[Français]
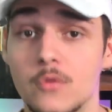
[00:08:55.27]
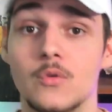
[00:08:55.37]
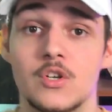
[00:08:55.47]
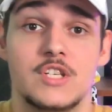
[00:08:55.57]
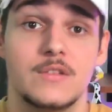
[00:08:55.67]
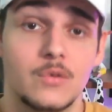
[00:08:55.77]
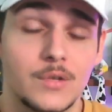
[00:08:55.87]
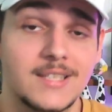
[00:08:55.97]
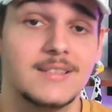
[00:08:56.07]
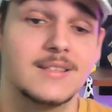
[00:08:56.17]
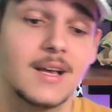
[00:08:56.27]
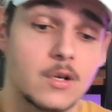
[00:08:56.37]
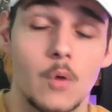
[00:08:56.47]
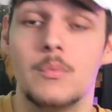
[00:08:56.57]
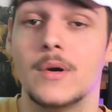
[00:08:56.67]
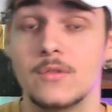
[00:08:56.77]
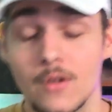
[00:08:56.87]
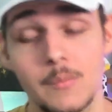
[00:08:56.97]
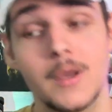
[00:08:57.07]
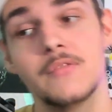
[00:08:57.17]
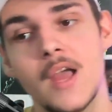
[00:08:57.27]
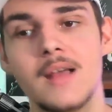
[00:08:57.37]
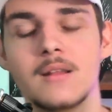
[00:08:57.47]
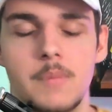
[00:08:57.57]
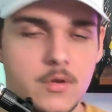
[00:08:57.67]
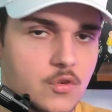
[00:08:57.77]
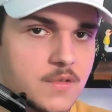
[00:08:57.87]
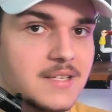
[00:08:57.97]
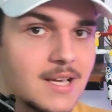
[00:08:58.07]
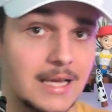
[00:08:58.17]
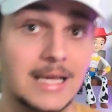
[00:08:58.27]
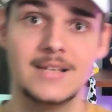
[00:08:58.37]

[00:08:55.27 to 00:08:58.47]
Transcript: une origine story qui sera incorporée dedans. Bref, t'as plein de choses à dire.